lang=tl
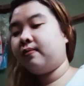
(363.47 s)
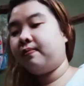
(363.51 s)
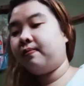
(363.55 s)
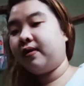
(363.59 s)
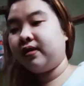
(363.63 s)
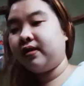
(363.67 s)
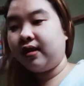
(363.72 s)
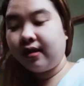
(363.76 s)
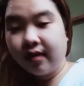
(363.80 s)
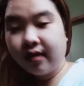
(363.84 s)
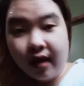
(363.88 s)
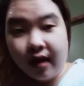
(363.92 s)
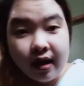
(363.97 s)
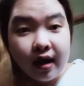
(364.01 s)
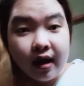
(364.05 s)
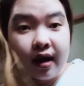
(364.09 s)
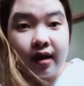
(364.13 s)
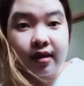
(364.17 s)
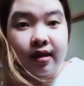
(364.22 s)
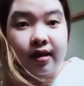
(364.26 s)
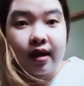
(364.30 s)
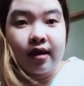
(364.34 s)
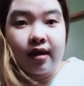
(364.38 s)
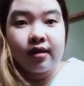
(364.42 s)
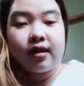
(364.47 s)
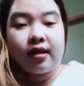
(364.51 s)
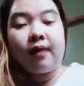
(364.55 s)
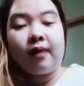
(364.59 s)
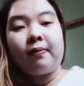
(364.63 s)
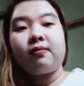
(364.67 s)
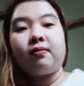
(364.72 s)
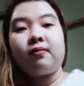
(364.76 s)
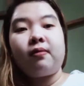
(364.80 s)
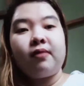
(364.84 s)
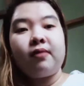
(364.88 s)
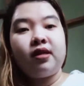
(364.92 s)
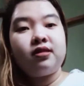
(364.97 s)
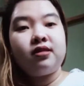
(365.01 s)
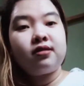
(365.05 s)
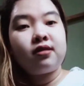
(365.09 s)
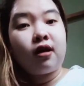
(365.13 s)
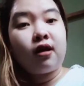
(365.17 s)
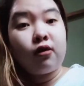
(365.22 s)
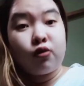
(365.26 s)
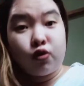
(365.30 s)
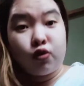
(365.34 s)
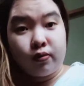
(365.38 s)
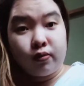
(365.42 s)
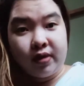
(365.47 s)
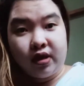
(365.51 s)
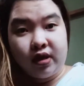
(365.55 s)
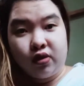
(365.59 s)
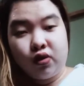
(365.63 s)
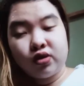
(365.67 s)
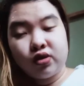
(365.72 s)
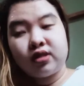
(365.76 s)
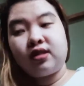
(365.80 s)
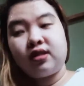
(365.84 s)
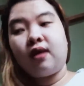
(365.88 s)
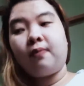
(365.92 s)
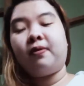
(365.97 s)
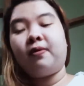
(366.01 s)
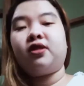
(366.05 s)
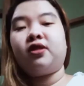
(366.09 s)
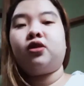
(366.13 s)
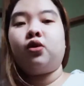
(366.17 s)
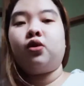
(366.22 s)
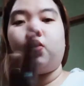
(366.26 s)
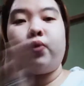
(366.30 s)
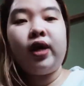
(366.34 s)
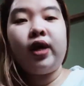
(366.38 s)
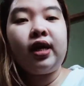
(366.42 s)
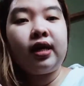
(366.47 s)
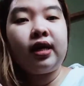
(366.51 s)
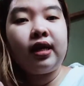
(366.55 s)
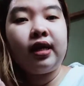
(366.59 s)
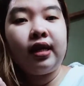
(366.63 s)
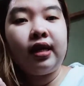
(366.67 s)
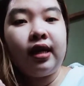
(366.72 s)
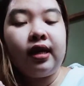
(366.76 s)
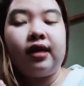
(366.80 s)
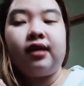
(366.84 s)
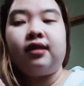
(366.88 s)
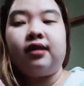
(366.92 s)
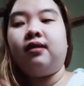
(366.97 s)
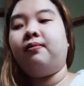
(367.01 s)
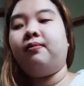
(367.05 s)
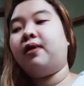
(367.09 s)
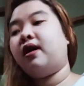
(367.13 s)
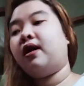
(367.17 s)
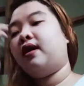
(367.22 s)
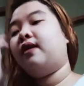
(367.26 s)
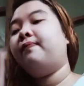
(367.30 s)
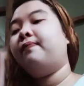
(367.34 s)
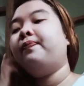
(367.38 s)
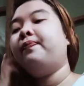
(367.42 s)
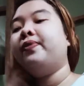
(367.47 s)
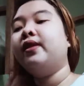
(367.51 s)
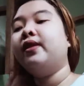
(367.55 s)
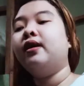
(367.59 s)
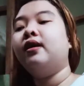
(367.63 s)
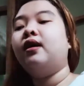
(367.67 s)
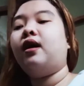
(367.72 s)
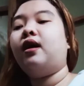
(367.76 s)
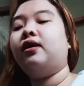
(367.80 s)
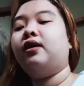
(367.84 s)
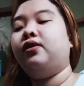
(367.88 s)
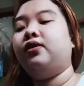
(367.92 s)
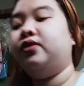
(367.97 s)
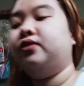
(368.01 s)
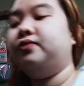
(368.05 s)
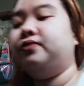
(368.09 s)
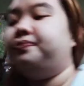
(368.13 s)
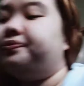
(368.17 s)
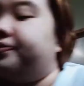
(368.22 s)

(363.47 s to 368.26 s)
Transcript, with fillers: pag tindera ka din, dapat mabilis kang kumilos. Dapat quickly, di ba? Ayun.